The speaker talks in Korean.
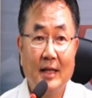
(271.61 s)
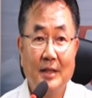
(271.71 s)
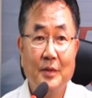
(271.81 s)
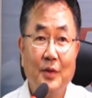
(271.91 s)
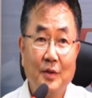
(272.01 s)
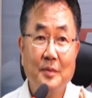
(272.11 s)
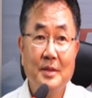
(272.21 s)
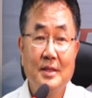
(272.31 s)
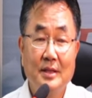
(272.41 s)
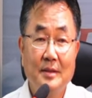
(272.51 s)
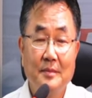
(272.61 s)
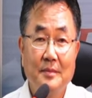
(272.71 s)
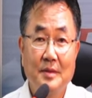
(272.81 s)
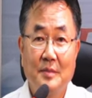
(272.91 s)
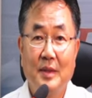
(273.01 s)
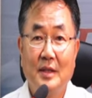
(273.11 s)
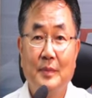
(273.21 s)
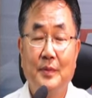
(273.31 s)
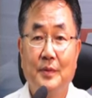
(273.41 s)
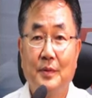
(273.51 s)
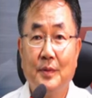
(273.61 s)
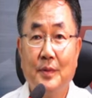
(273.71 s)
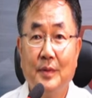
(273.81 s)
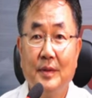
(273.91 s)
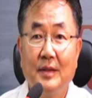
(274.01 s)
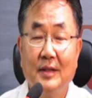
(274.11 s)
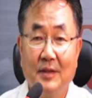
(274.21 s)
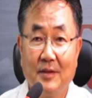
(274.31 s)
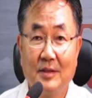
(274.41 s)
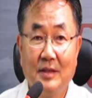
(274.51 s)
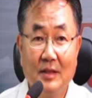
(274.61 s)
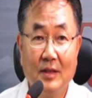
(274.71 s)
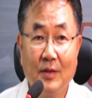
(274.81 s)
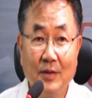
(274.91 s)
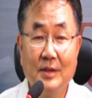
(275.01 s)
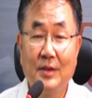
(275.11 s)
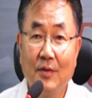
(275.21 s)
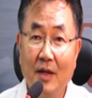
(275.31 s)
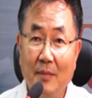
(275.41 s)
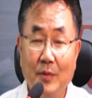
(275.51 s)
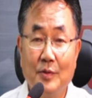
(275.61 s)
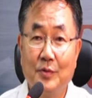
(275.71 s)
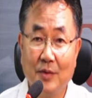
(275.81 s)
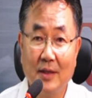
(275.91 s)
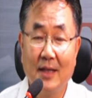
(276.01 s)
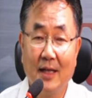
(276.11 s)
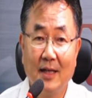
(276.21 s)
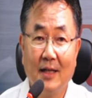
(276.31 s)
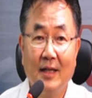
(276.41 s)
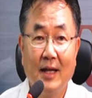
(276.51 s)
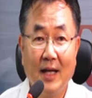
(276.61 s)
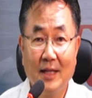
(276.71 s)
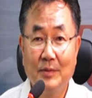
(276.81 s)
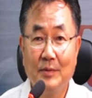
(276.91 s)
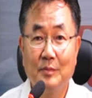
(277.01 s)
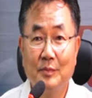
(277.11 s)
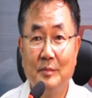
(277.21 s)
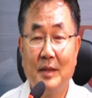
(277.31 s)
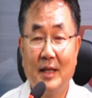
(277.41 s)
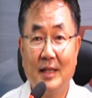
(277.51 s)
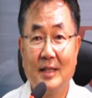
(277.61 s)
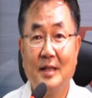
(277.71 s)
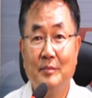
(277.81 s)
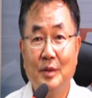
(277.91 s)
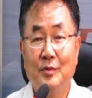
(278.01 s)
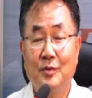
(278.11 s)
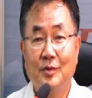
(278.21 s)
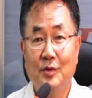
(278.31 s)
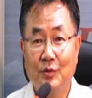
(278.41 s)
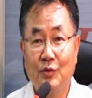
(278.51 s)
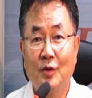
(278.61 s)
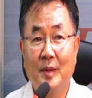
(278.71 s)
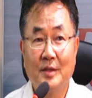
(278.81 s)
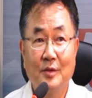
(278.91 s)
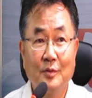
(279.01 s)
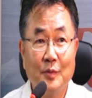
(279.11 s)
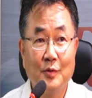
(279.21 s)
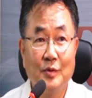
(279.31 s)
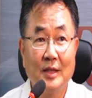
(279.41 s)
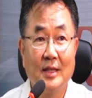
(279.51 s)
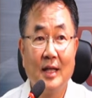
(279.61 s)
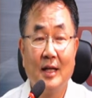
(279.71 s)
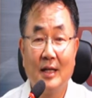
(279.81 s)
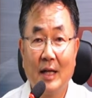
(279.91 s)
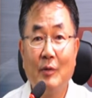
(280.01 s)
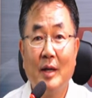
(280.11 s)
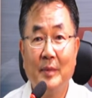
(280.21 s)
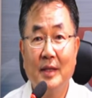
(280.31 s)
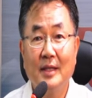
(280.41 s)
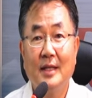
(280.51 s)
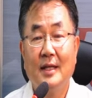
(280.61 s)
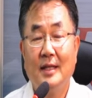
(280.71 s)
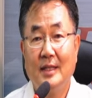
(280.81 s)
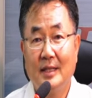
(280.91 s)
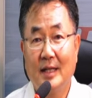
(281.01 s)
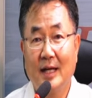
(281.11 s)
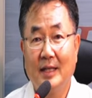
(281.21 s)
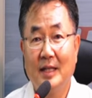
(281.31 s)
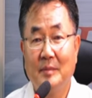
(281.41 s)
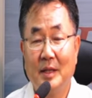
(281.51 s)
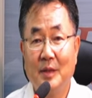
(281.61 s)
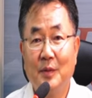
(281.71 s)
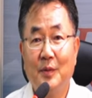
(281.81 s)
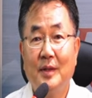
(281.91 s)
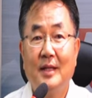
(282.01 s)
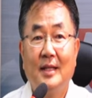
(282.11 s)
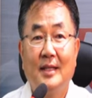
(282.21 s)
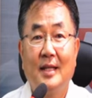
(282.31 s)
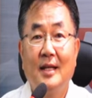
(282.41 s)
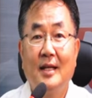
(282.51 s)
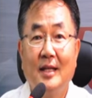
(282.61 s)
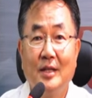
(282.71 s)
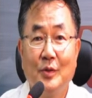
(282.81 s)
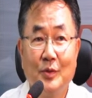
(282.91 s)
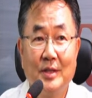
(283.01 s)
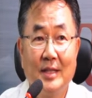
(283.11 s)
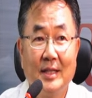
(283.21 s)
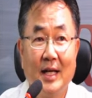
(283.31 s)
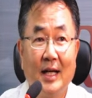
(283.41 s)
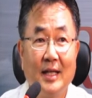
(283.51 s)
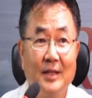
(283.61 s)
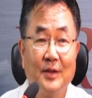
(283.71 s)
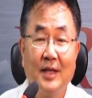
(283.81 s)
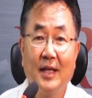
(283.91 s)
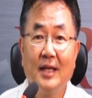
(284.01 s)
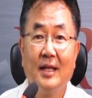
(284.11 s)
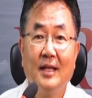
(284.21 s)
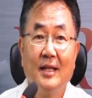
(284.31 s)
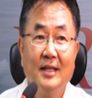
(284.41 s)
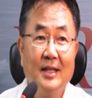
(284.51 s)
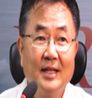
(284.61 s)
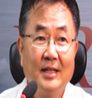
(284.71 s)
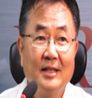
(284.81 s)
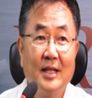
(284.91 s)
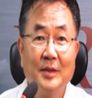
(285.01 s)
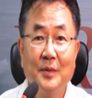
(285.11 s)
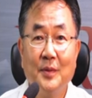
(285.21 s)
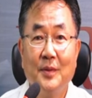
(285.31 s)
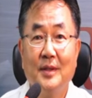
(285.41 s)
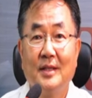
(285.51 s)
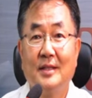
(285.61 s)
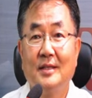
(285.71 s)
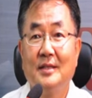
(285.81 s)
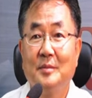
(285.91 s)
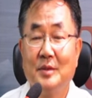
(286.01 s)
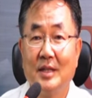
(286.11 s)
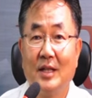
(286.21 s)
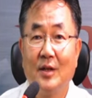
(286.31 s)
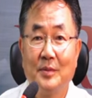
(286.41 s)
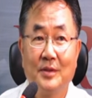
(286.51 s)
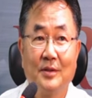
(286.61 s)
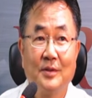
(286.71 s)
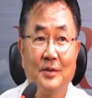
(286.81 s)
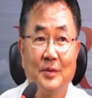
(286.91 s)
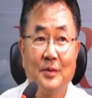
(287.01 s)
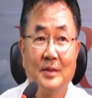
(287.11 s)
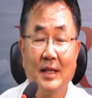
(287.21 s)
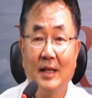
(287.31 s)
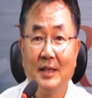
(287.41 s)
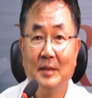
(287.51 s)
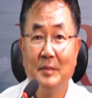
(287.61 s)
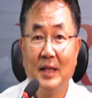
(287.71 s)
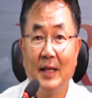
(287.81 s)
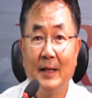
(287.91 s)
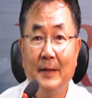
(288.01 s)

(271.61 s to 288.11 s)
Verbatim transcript: 그리고 여러분은 지금 스마트폰으로 이것을 어디선가 볼 수 있다. 한국뿐만 아니라 미국, 유럽에서도 볼 수 있다. 라고 하면 이 강의야말로 텔레 교실이다. 이렇게 얘기를 해도 큰 문제가 없을 것으로 생각이 듭니다.